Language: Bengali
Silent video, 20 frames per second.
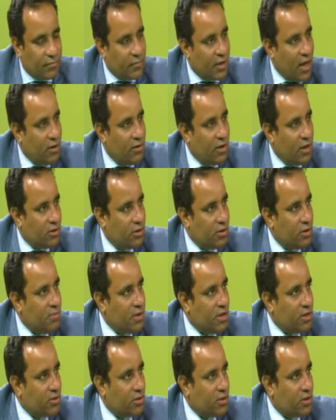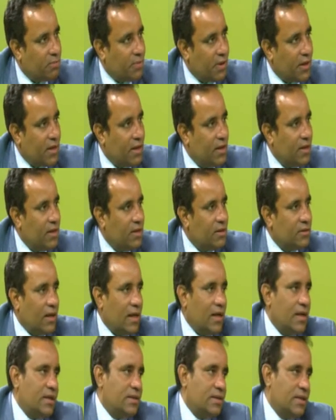এগুলো যদি মিট করতে পারে
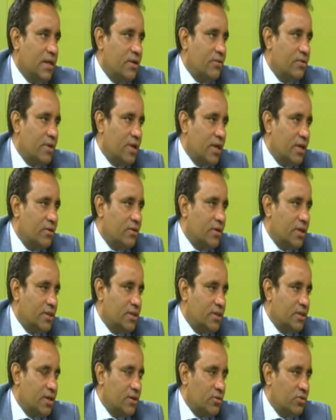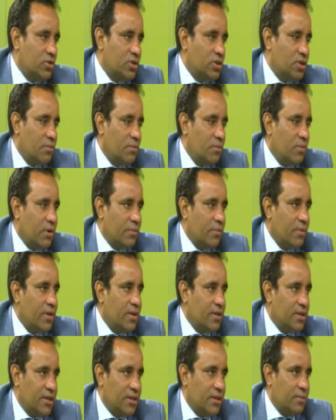তাইলে সে ওইখানেও রেস্ট্রিক্টেড কোচ হিসাবে ওয়ার্ক
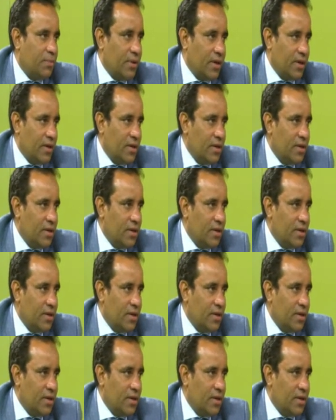পয়েন্টে যেতে পারে